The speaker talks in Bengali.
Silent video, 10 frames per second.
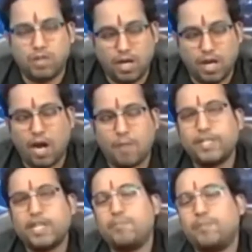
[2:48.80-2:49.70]

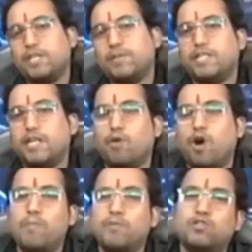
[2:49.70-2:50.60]
আমাদের এই পৃথিবীতে
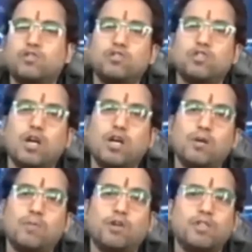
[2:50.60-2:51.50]
মহামৃত্যুঞ্জয়
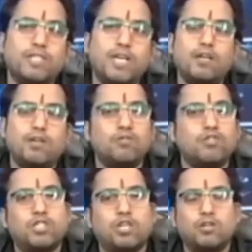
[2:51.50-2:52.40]
মন্ত্রের
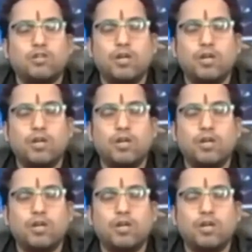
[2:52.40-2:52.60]
উচ্চারণ